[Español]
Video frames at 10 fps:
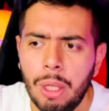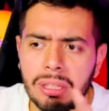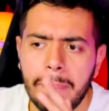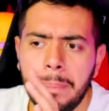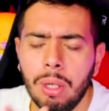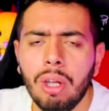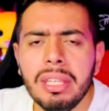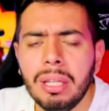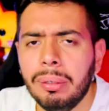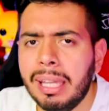pero tampoco
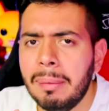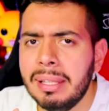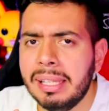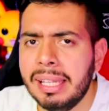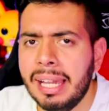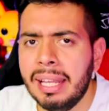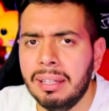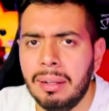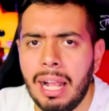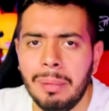dijo que iban a llegar,
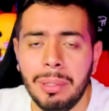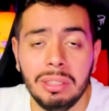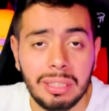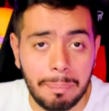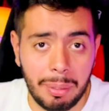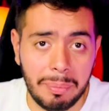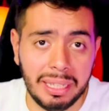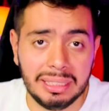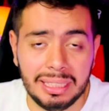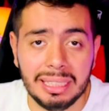al menos en
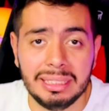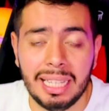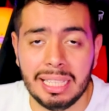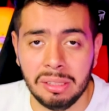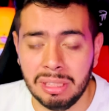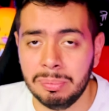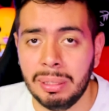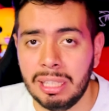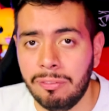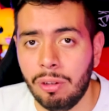primera instancia, a las otras
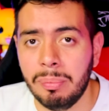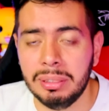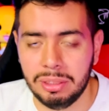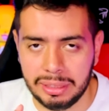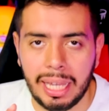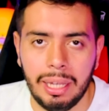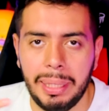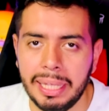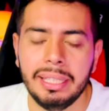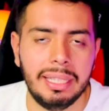plataformas, o sea, Play,